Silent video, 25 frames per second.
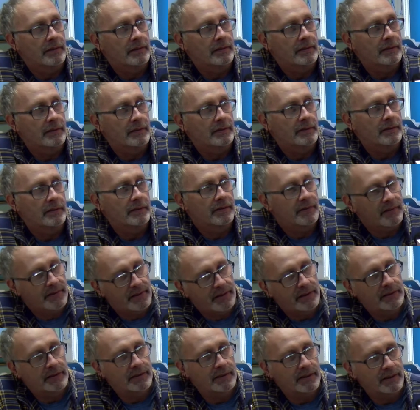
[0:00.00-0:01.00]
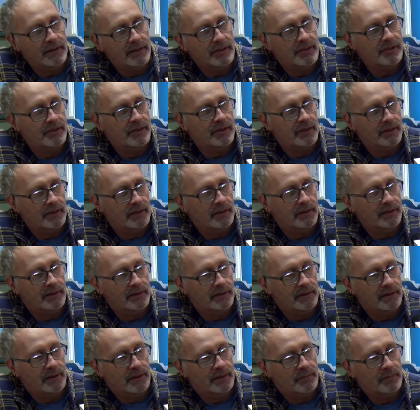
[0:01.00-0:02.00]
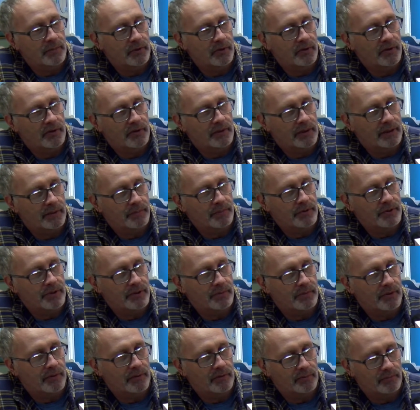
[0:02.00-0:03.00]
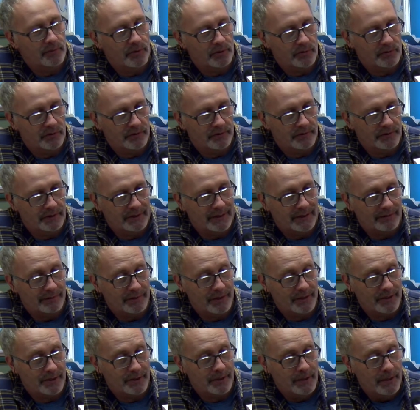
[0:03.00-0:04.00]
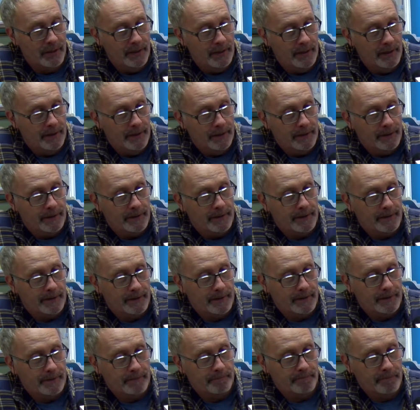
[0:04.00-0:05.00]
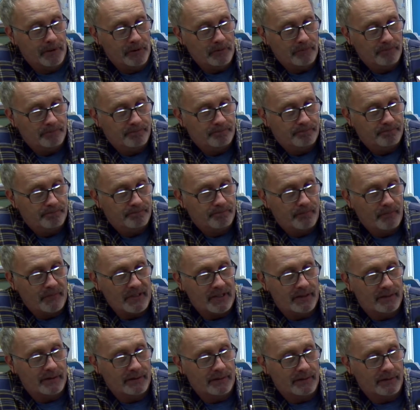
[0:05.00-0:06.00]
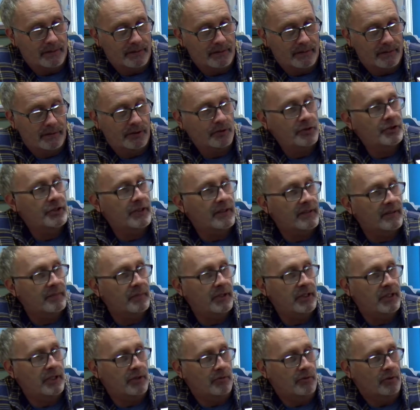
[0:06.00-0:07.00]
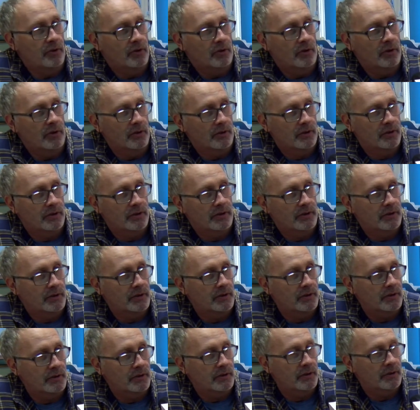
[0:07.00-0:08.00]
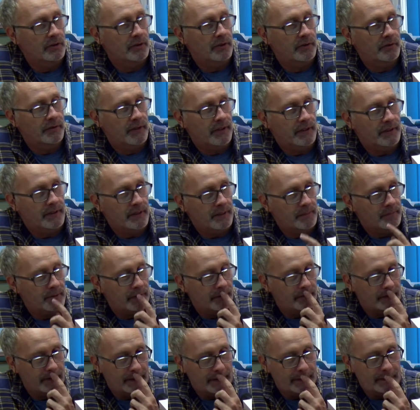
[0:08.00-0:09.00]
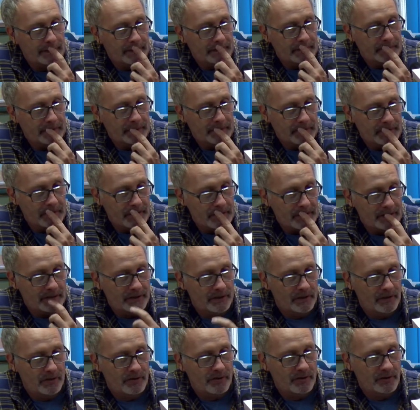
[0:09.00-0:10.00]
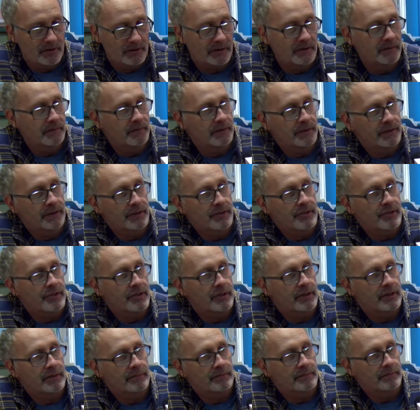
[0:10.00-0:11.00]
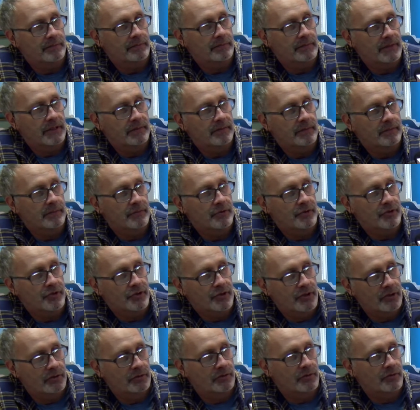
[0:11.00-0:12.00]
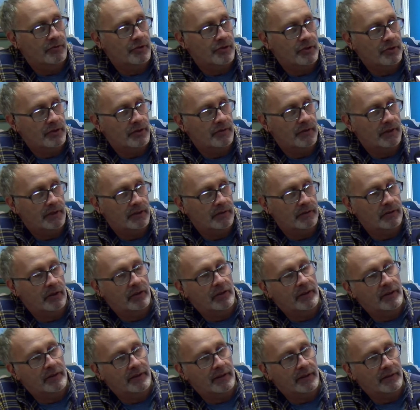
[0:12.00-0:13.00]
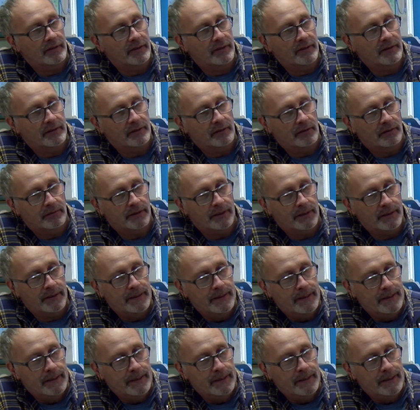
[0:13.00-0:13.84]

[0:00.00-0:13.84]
no i wcale nie aż tak, tak mocno, jakby się mogło wydawać. no, Coś się zmieniło od, y, od kwietnia, prawda? Y, jeżeli chodzi o te wytyczne, nie wiem, czy rządu, czy Światowej Organizacji Zdrowia.